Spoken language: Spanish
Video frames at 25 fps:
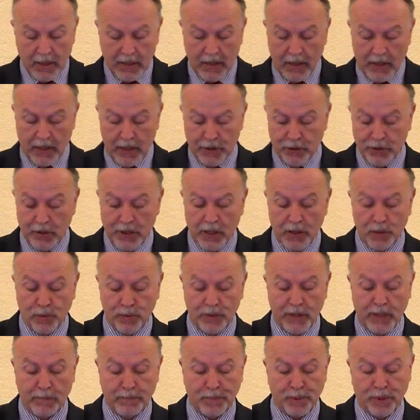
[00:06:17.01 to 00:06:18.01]
y yo le
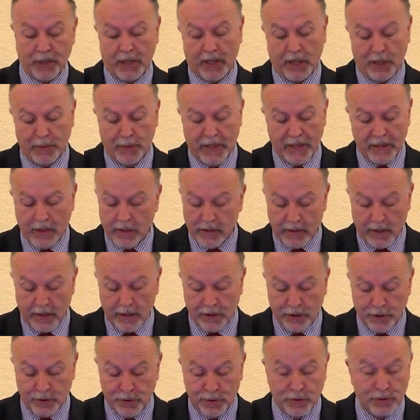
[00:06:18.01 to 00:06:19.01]
juré por Jehová
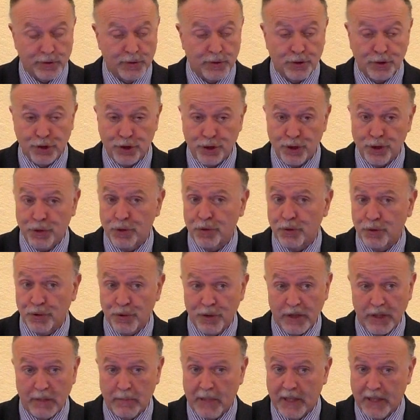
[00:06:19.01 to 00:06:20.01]
diciendo, yo no
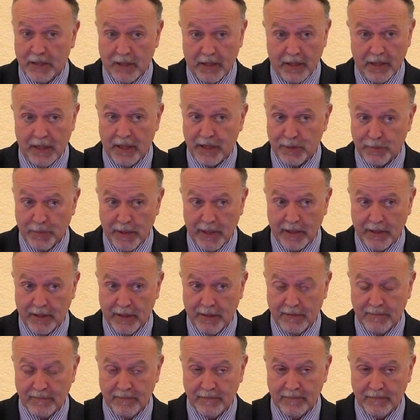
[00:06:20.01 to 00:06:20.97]
te mataré a espada.